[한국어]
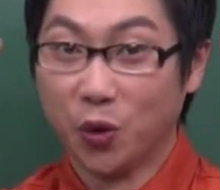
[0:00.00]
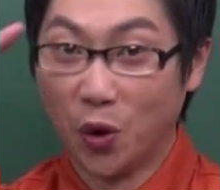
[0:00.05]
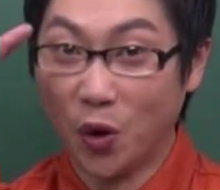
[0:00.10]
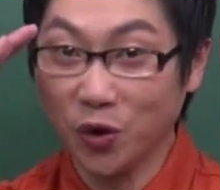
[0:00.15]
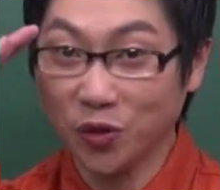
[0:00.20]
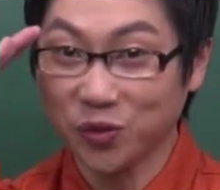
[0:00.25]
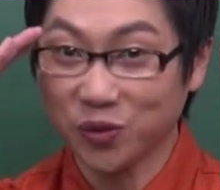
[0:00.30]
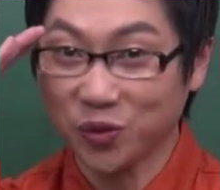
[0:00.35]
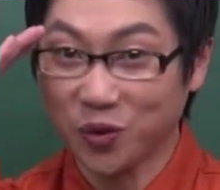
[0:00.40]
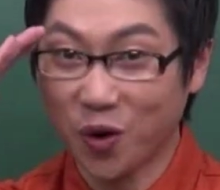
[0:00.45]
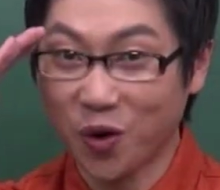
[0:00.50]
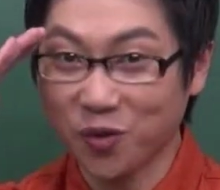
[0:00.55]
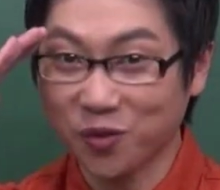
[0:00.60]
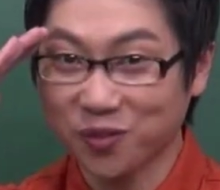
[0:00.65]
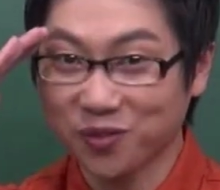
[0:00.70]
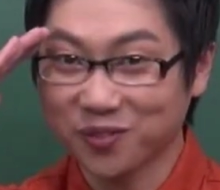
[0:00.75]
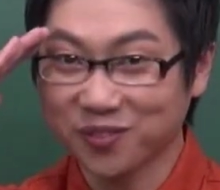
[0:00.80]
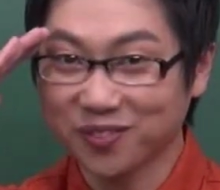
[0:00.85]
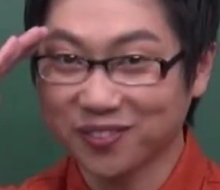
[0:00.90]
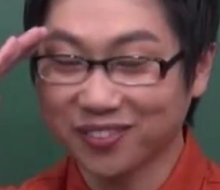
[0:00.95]
홍공
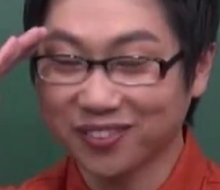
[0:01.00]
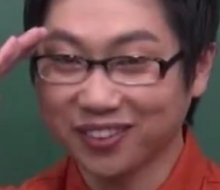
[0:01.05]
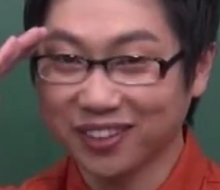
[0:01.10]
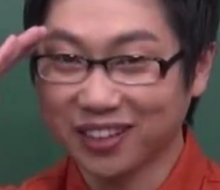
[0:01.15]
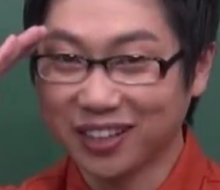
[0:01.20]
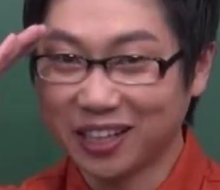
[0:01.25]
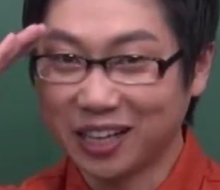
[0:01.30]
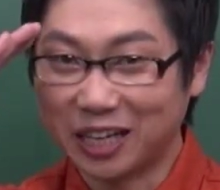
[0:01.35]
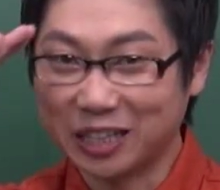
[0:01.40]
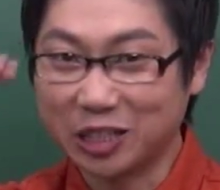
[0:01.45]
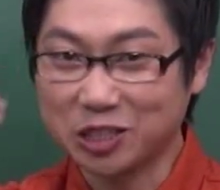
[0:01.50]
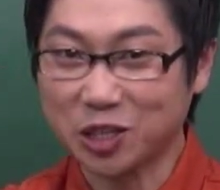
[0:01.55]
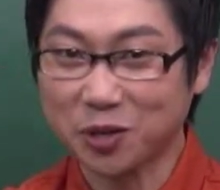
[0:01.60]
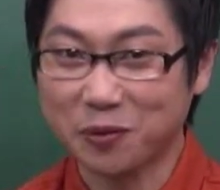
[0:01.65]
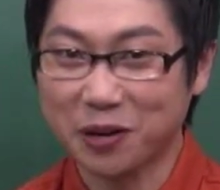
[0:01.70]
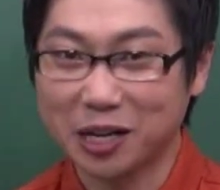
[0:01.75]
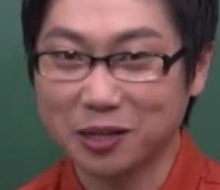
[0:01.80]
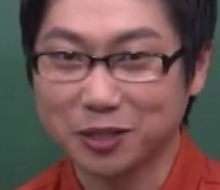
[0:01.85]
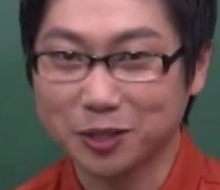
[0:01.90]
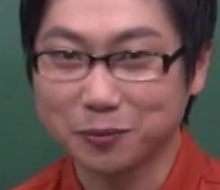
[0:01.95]
안녕하세요.
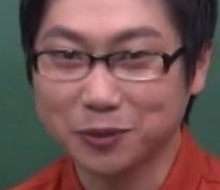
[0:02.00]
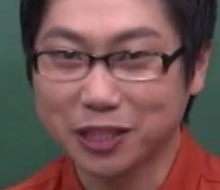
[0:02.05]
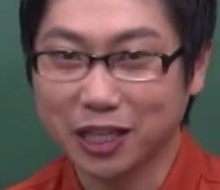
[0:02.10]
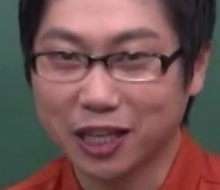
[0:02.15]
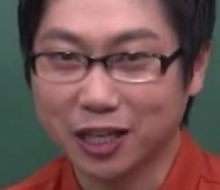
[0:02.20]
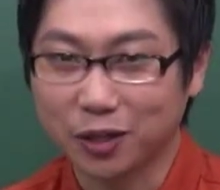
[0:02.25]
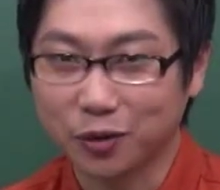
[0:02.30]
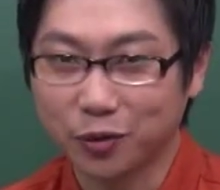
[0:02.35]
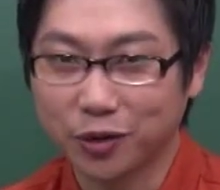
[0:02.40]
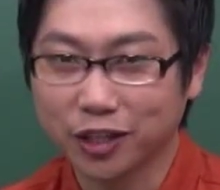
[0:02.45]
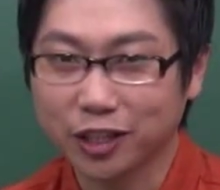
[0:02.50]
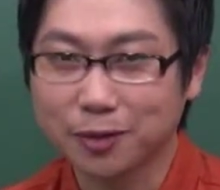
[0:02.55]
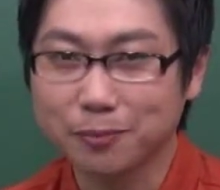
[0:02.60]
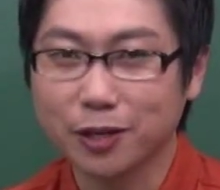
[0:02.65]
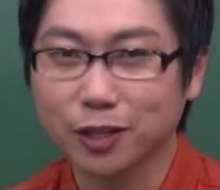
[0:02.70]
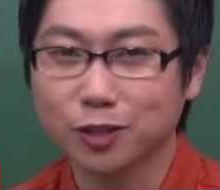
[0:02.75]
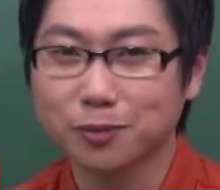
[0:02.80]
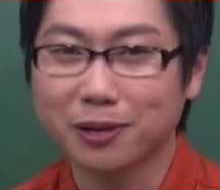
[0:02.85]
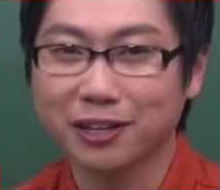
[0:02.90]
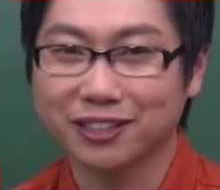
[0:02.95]
반갑습니다. Welcome
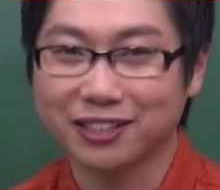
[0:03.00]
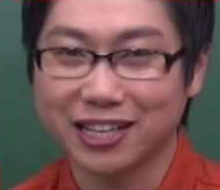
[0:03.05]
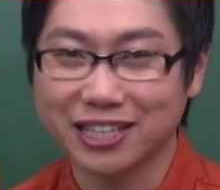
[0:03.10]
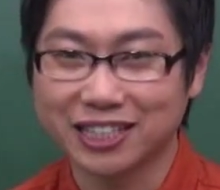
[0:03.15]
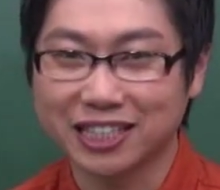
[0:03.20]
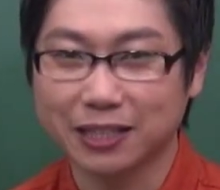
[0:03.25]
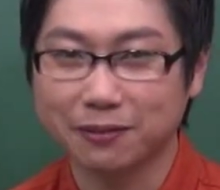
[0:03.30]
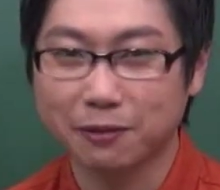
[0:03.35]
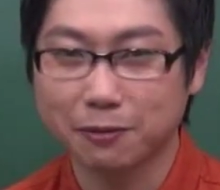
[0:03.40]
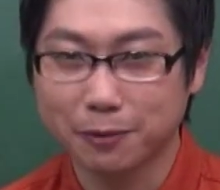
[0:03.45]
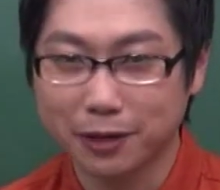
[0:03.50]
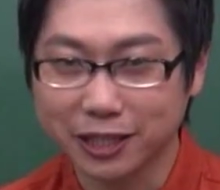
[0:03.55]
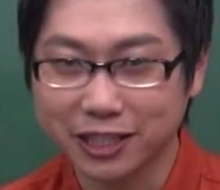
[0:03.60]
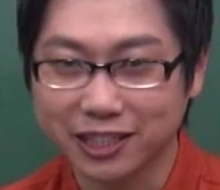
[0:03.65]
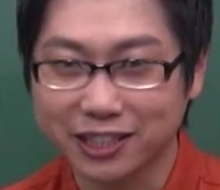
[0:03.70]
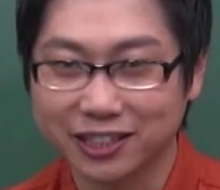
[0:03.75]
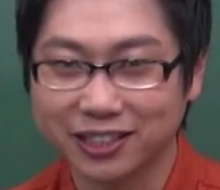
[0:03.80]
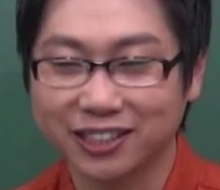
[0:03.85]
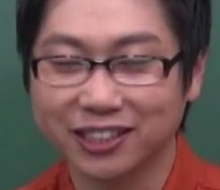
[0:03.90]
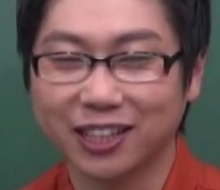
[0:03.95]
back to my class,
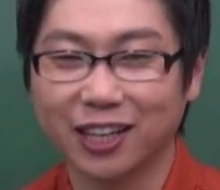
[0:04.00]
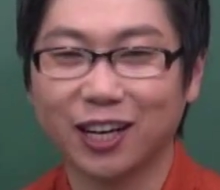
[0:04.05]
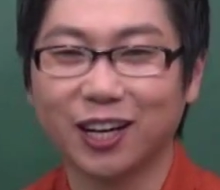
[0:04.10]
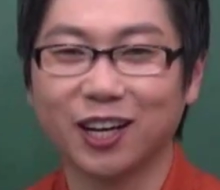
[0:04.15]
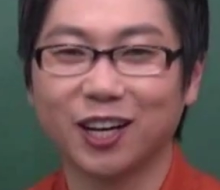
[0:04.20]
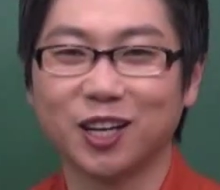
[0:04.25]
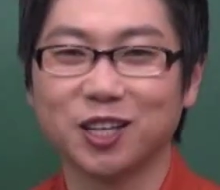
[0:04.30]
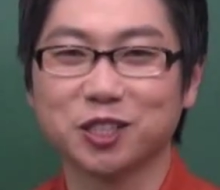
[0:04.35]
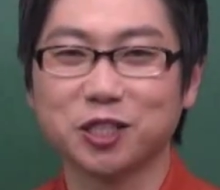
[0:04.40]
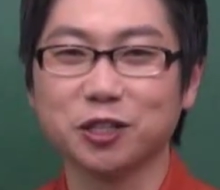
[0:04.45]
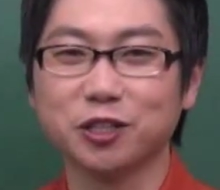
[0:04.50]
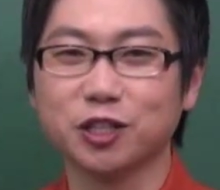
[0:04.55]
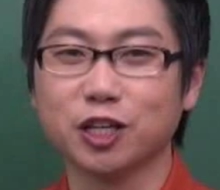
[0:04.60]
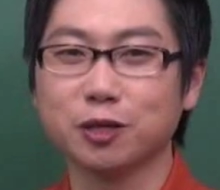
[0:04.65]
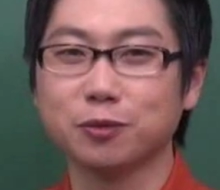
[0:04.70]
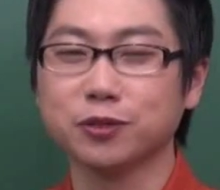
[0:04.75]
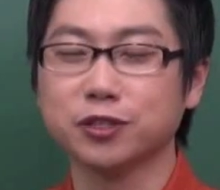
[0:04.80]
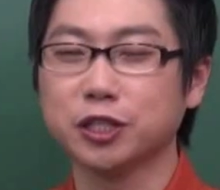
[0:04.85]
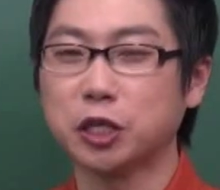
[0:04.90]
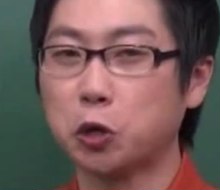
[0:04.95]
everybody. 아, 저는
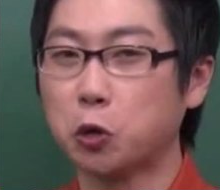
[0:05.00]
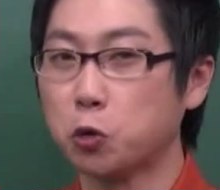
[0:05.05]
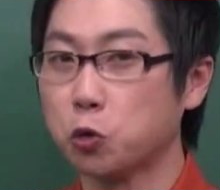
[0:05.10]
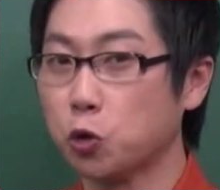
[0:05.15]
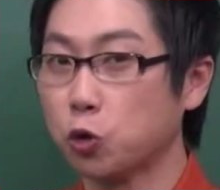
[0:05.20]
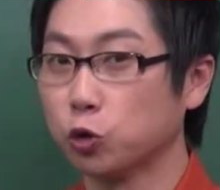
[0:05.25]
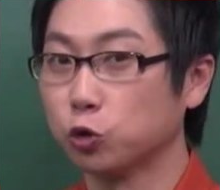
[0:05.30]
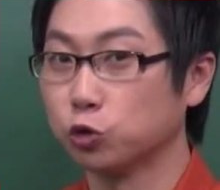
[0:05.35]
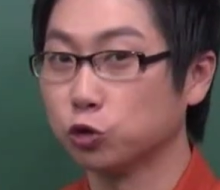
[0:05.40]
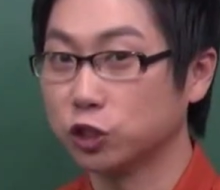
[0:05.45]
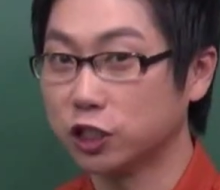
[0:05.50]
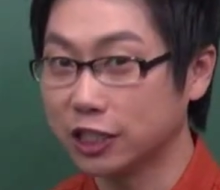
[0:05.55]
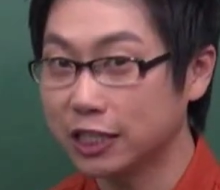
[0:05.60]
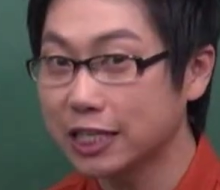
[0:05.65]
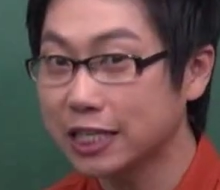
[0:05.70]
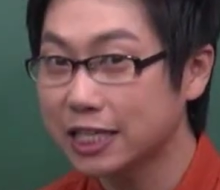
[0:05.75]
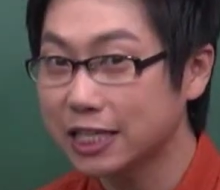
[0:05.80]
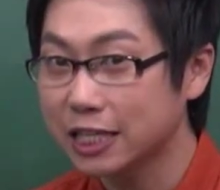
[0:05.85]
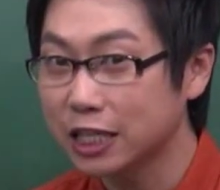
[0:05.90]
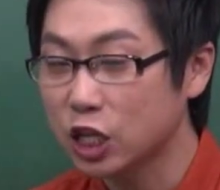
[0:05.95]
여러분들의
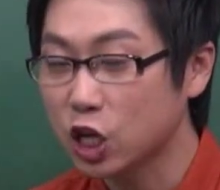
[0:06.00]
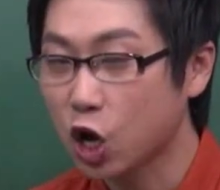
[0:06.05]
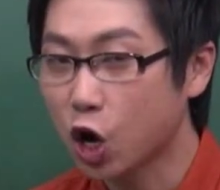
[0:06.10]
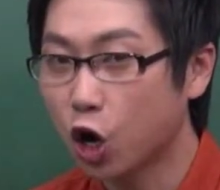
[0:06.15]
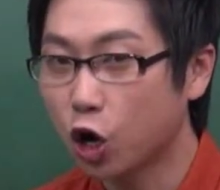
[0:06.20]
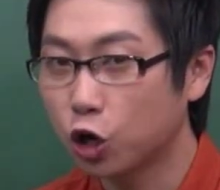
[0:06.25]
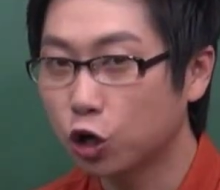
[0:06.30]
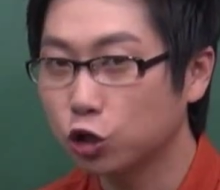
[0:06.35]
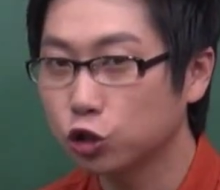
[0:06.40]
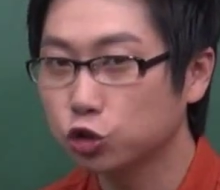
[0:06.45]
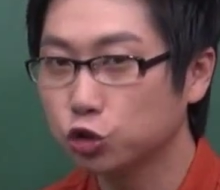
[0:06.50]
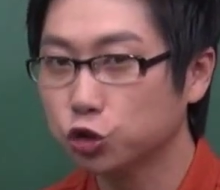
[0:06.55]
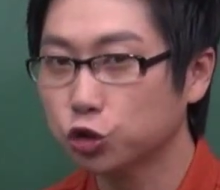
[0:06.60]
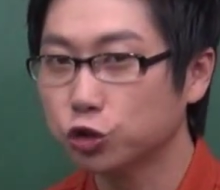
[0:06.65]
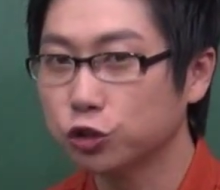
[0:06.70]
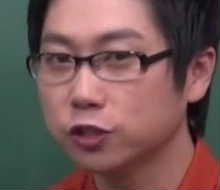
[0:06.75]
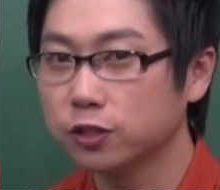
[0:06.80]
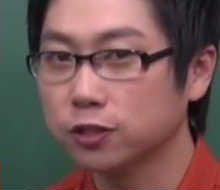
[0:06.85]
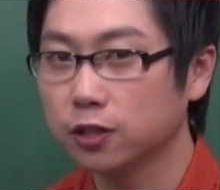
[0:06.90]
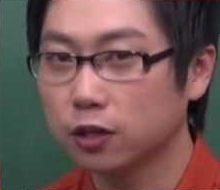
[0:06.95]
홍공지기
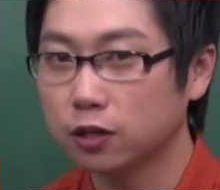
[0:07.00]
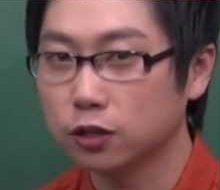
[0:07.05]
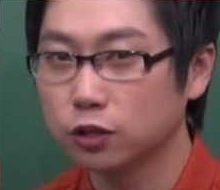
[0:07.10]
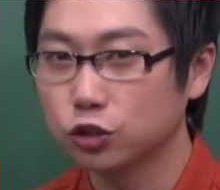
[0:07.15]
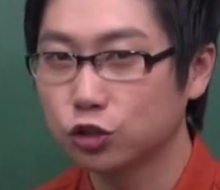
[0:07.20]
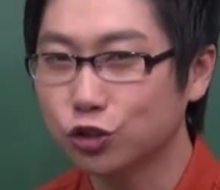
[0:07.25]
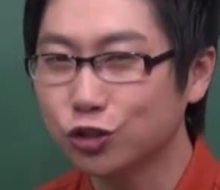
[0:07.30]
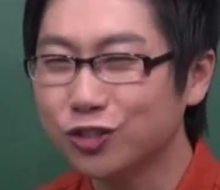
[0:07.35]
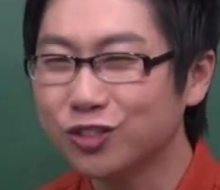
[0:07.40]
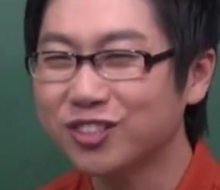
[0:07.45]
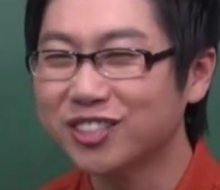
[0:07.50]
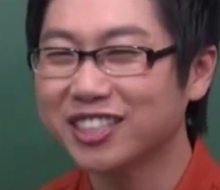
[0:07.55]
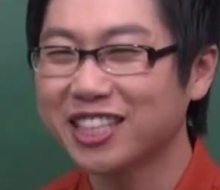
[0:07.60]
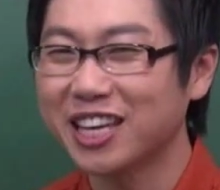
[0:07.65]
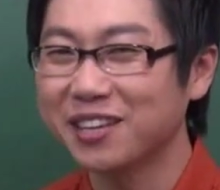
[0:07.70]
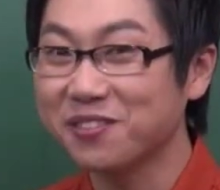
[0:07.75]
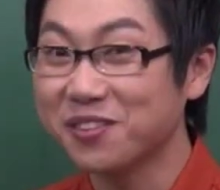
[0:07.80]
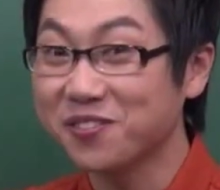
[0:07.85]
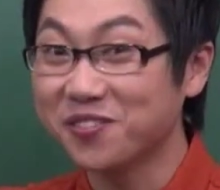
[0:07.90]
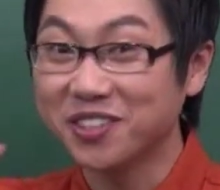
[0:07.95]
허준석
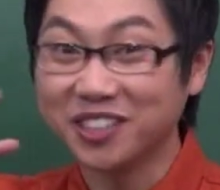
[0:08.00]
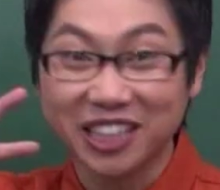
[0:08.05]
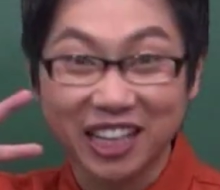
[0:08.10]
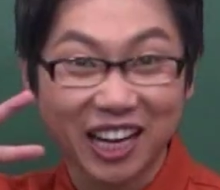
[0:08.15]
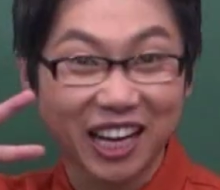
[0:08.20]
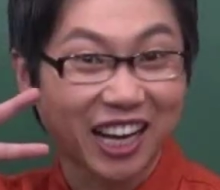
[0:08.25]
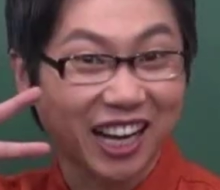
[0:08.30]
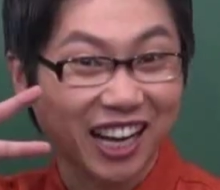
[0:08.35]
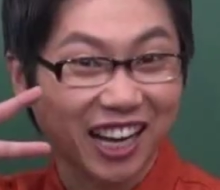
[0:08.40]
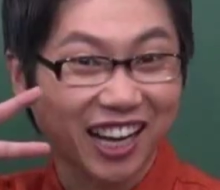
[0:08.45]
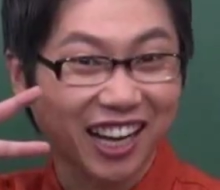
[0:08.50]
준쌤입니다.